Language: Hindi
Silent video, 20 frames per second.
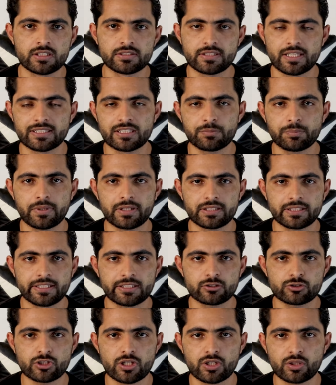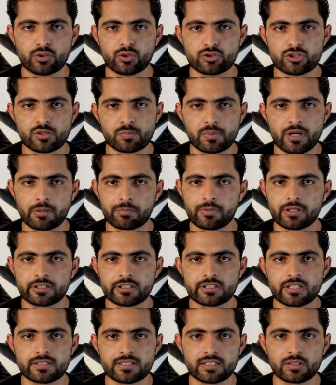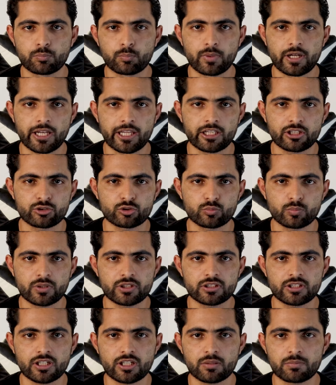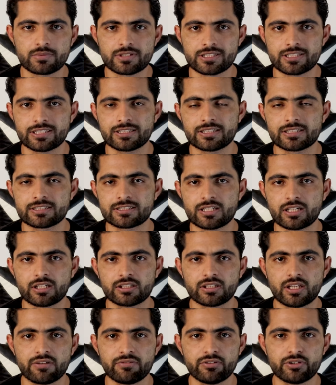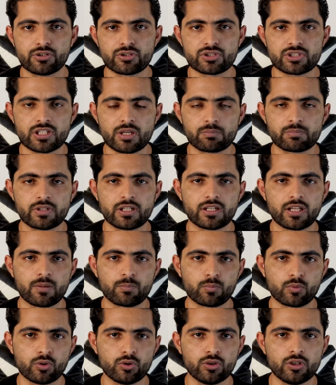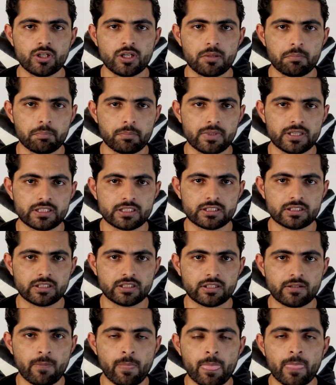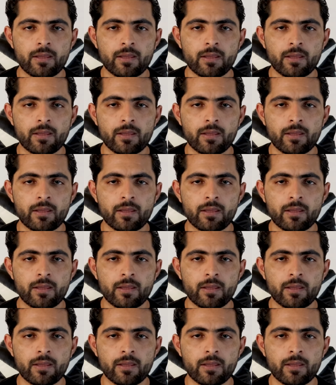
चैनल पर नए हैं तो चैनल को सब्सक्राइब कर दीजिए साथ बेलाइकन को बजे ताकि मजीद इस तरह की नई वीडियोज़ के अपडेट आपको मिलती रहे